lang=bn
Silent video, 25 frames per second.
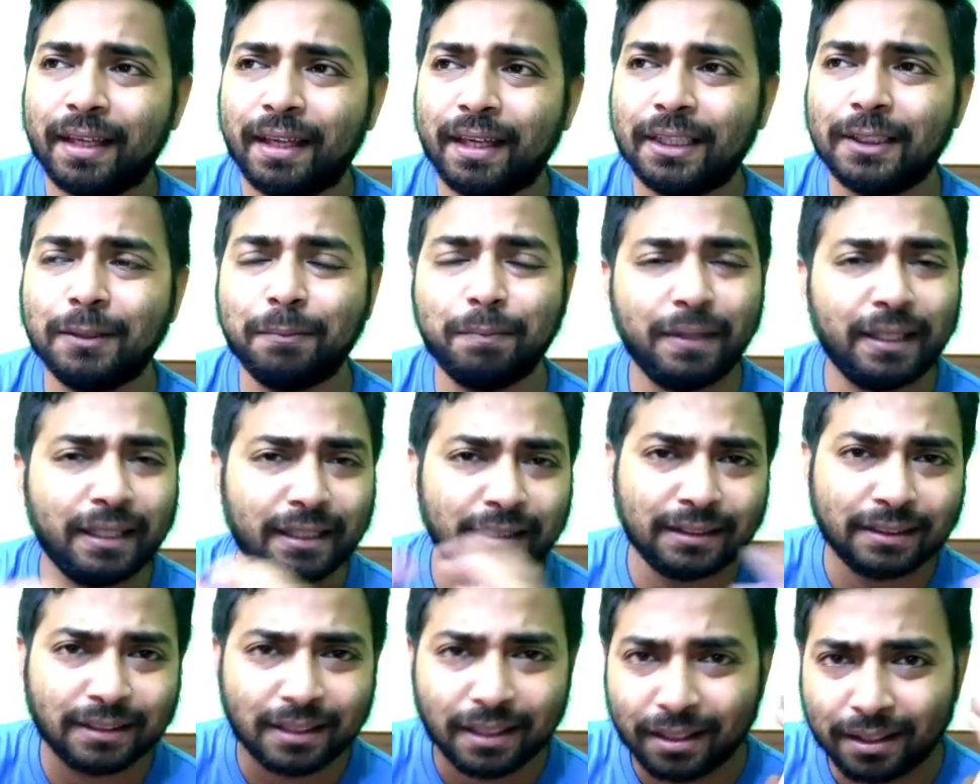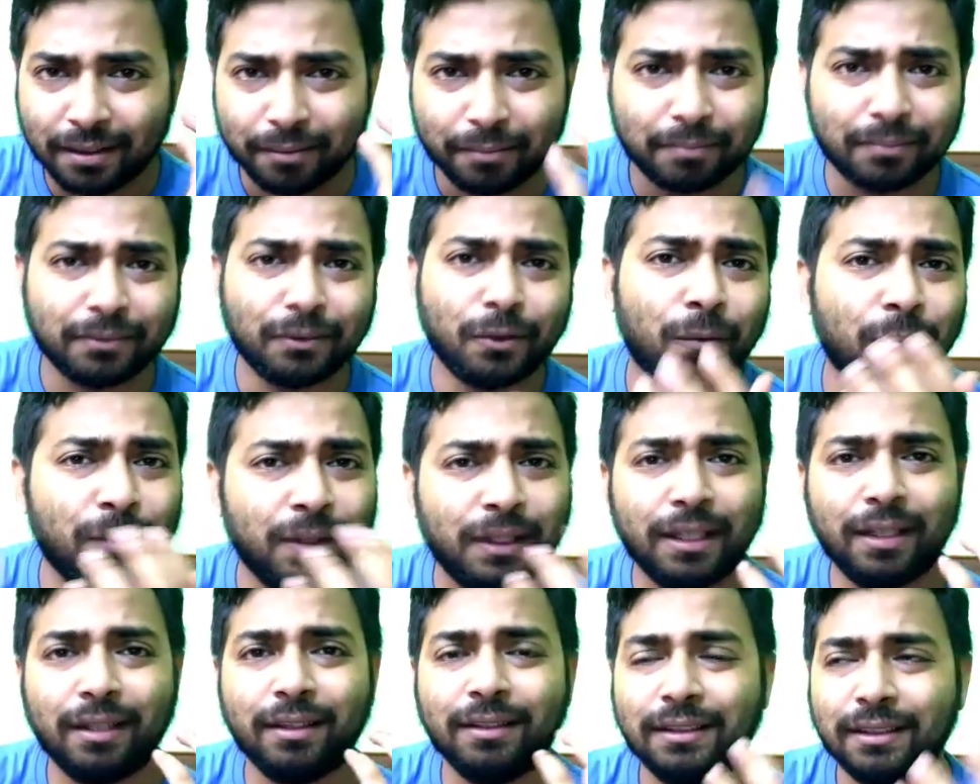এক্সপিরিয়েন্সটা
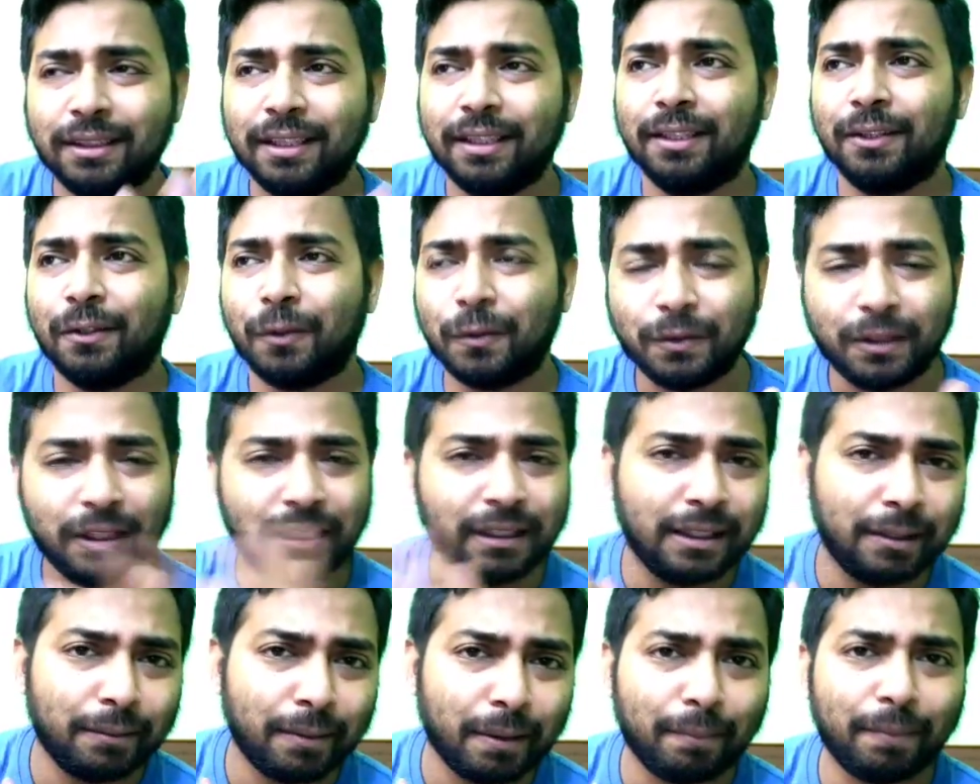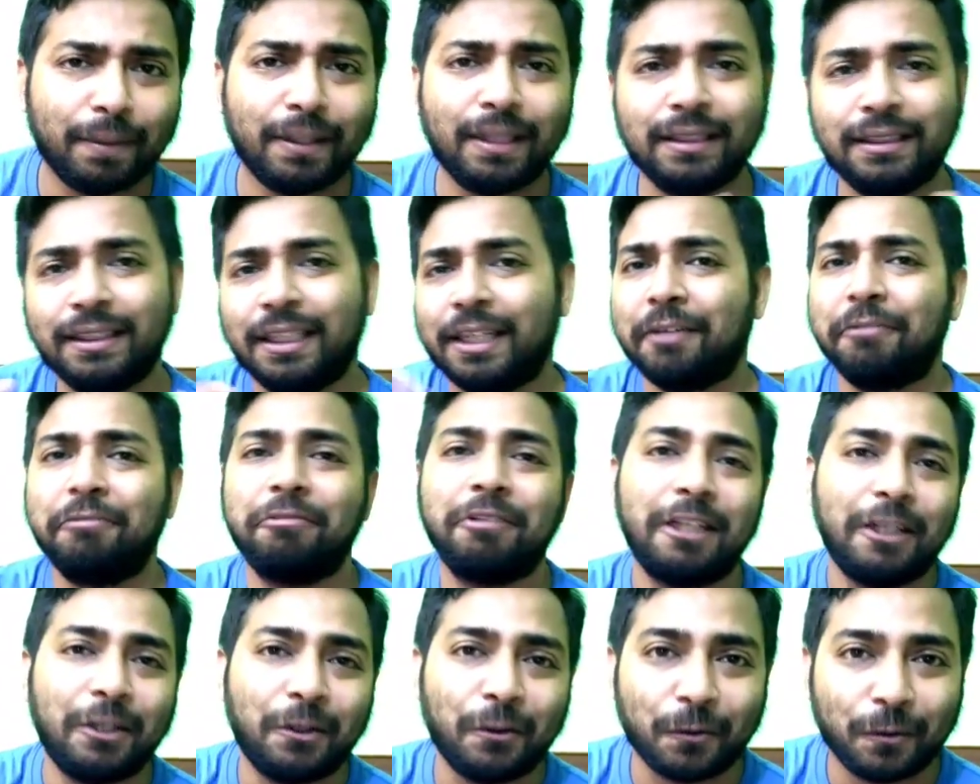তোমাদের যে নষ্টাল যে ব্যাপারটা সেটা
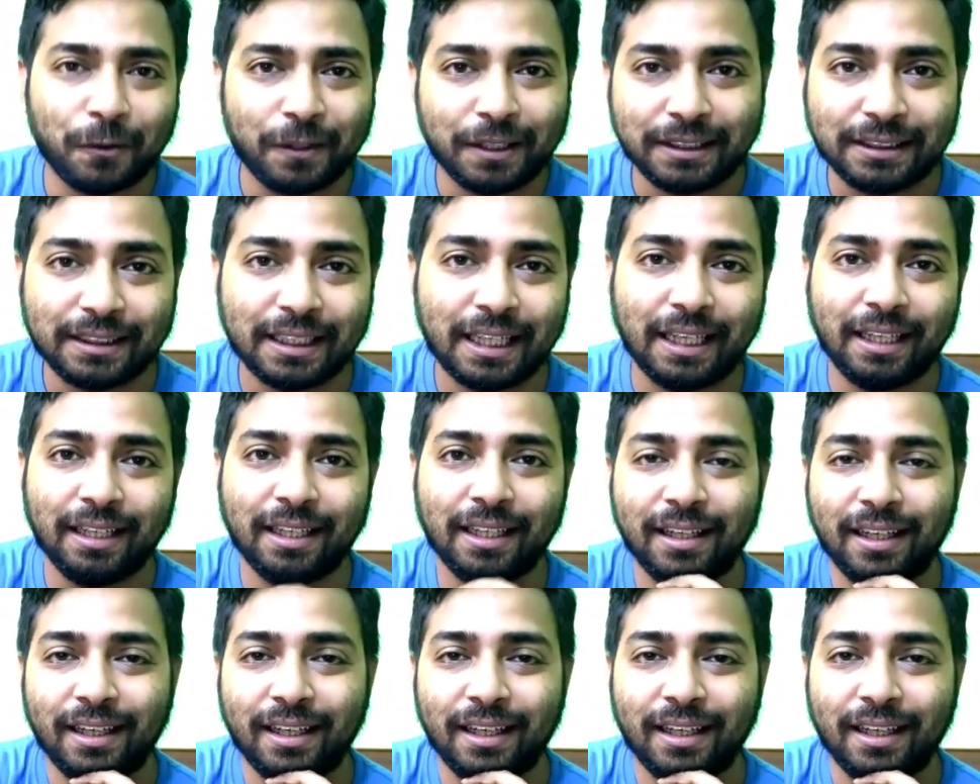ফিল করতে চাই